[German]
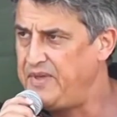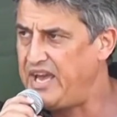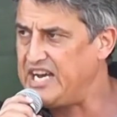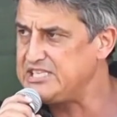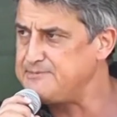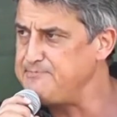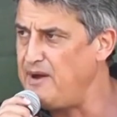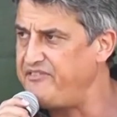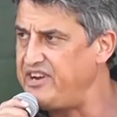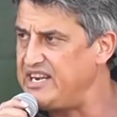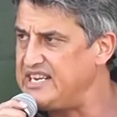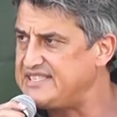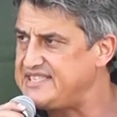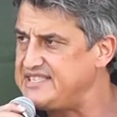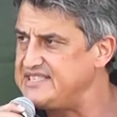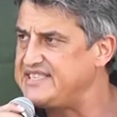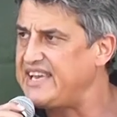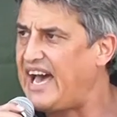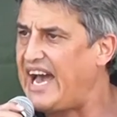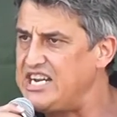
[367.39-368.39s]
erstmal
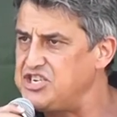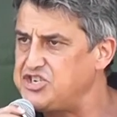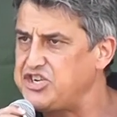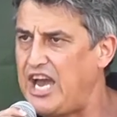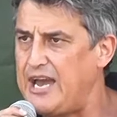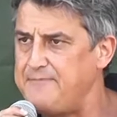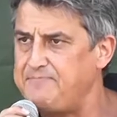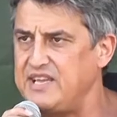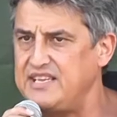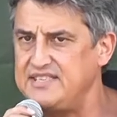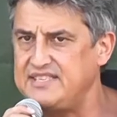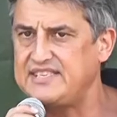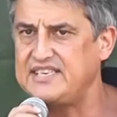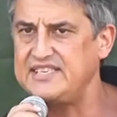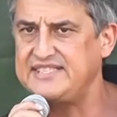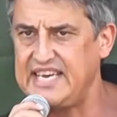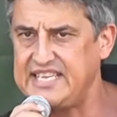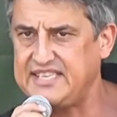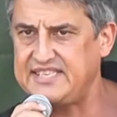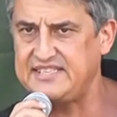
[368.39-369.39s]
wenigstens reinschreibt ins
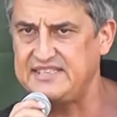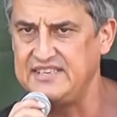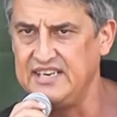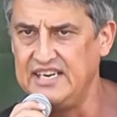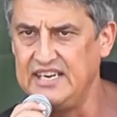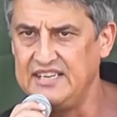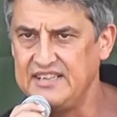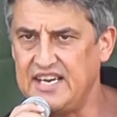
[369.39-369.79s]
Gesetz,